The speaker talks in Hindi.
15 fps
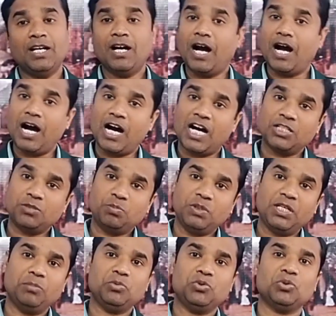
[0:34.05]
आज भी
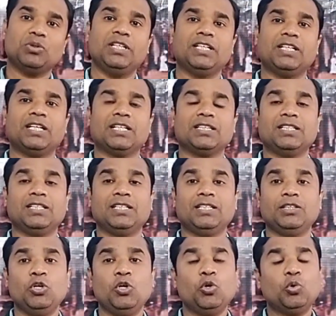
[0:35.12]
हम चुगली करते हैं
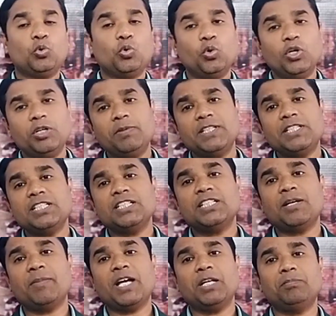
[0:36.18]
कोई भी चीज़
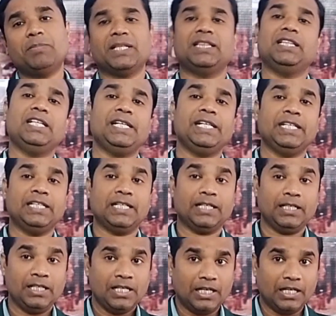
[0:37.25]
हमारी बदली नहीं
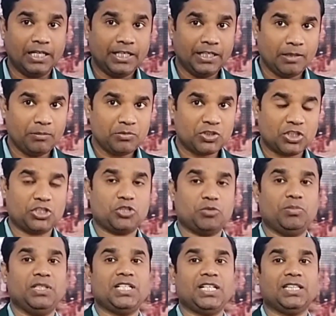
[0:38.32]
है लेकिन हम चर्च में
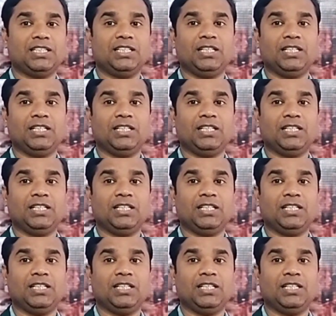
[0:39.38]
जाते